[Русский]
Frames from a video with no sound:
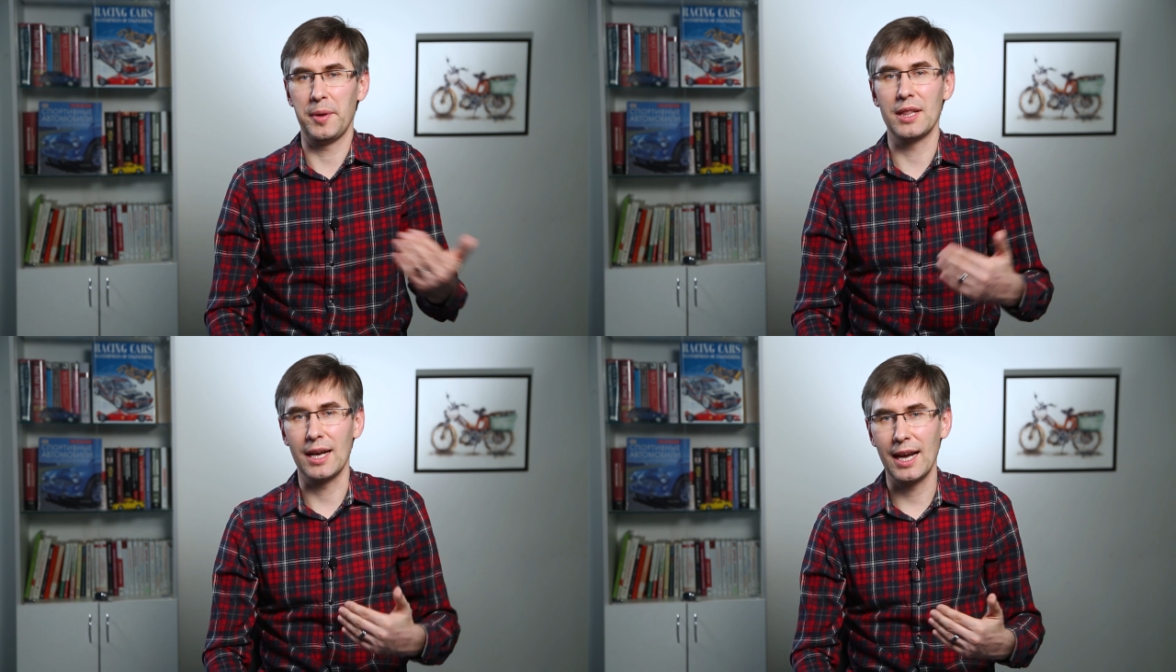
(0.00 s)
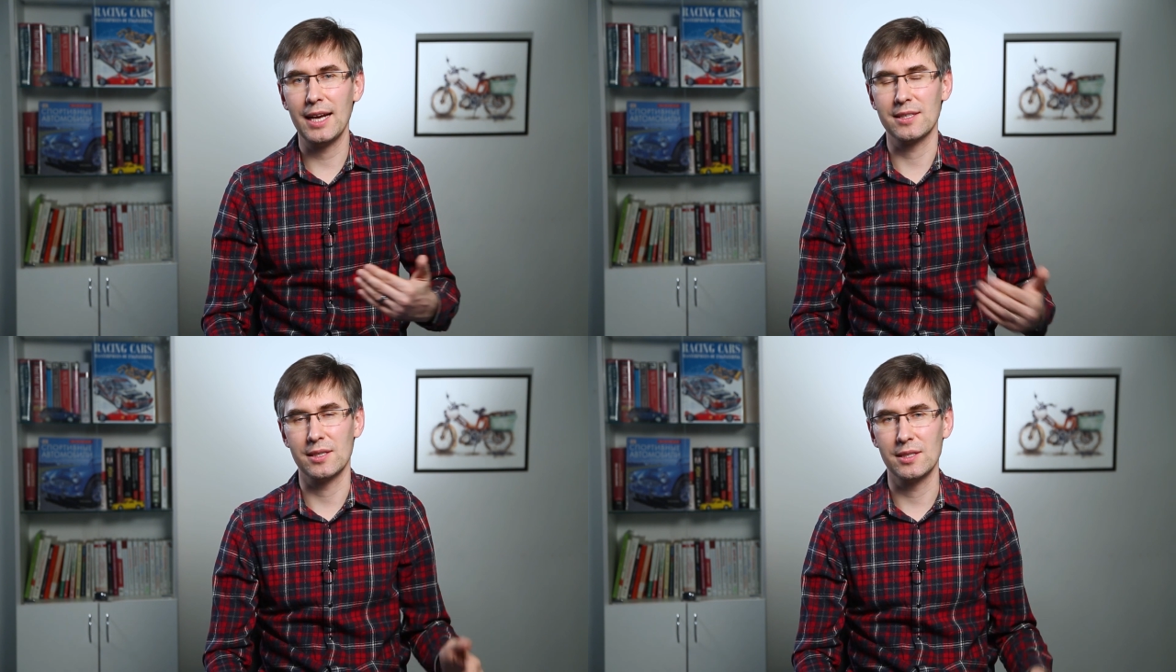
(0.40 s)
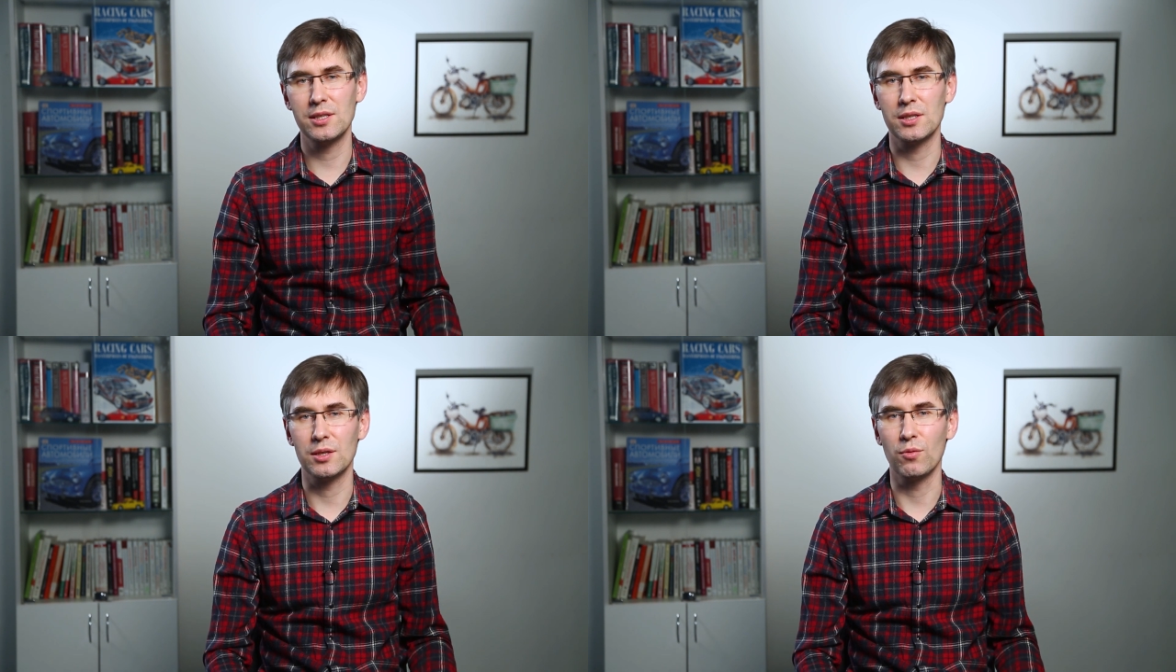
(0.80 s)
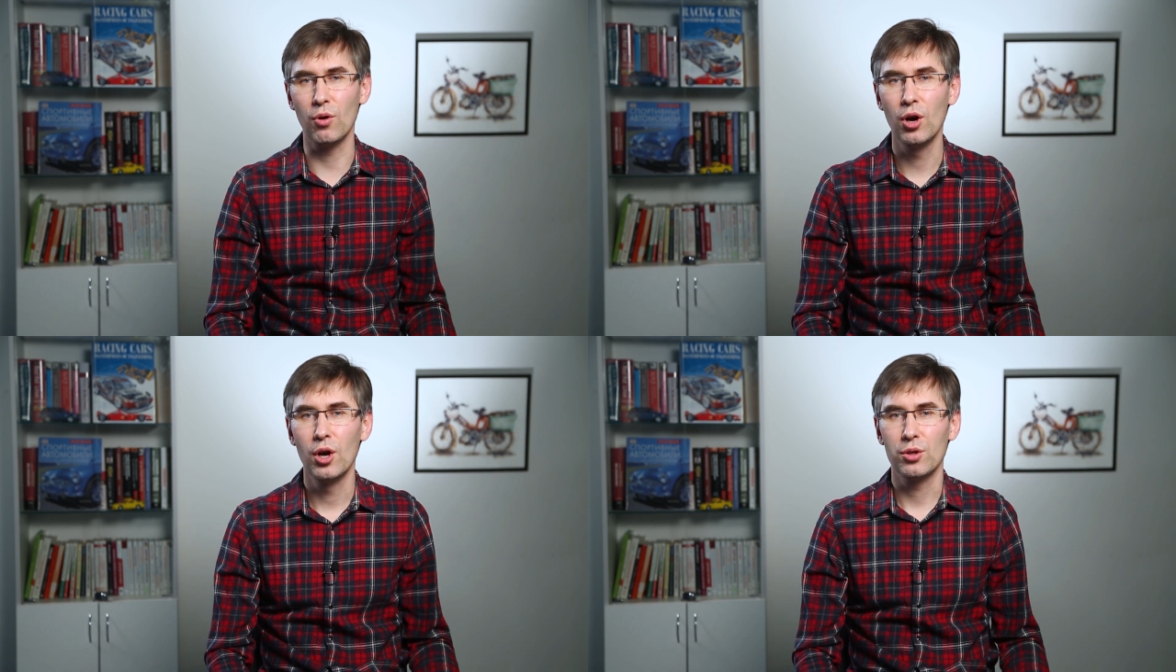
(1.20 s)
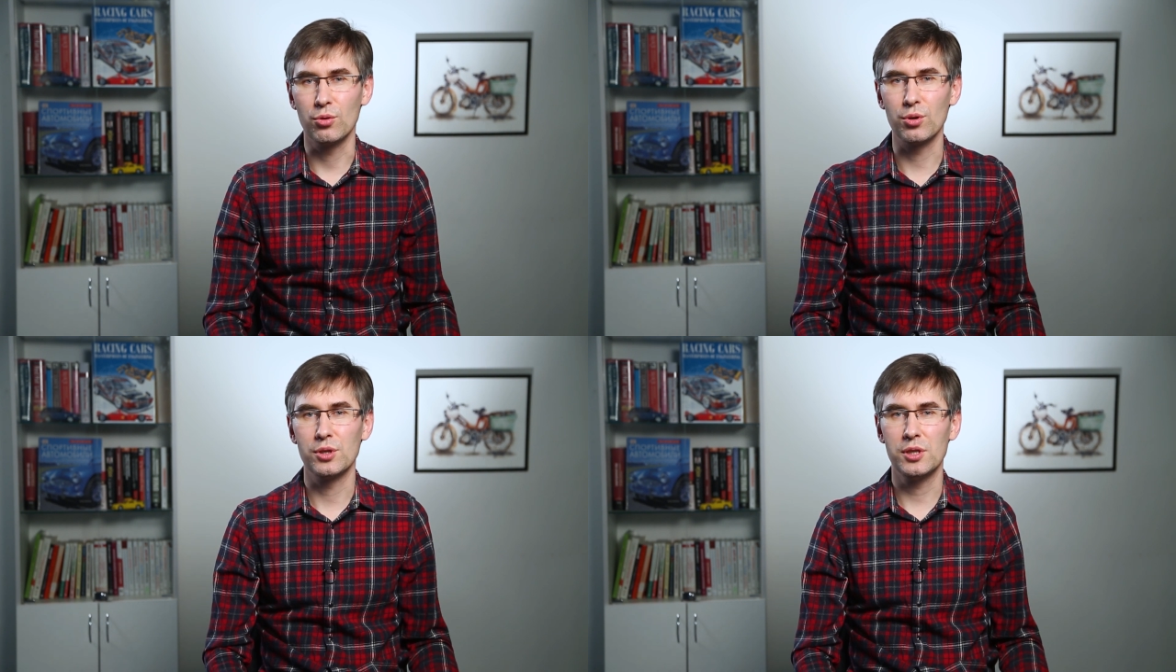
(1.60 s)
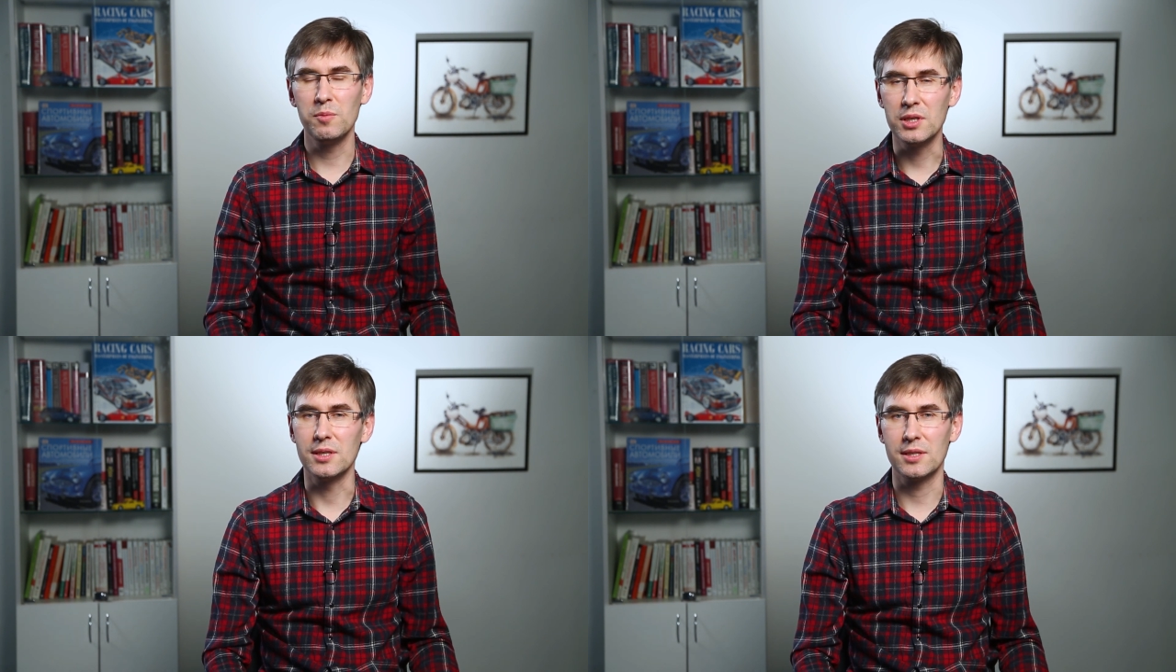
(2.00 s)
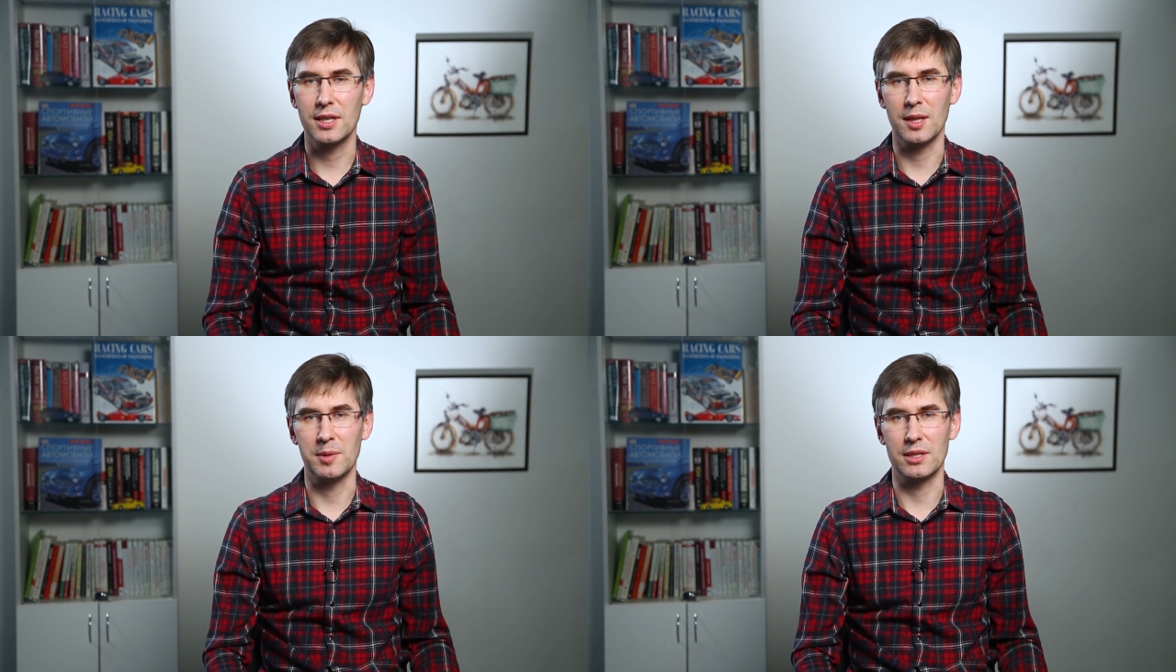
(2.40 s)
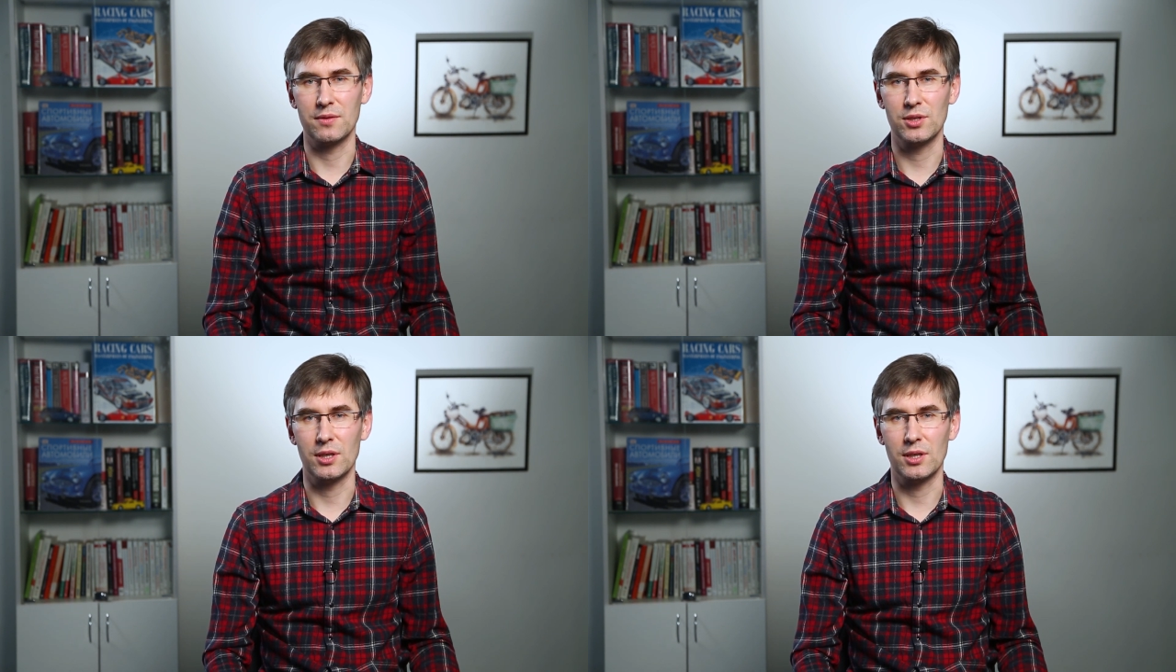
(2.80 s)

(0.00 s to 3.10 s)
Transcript: предлагается снизить его до 70 км в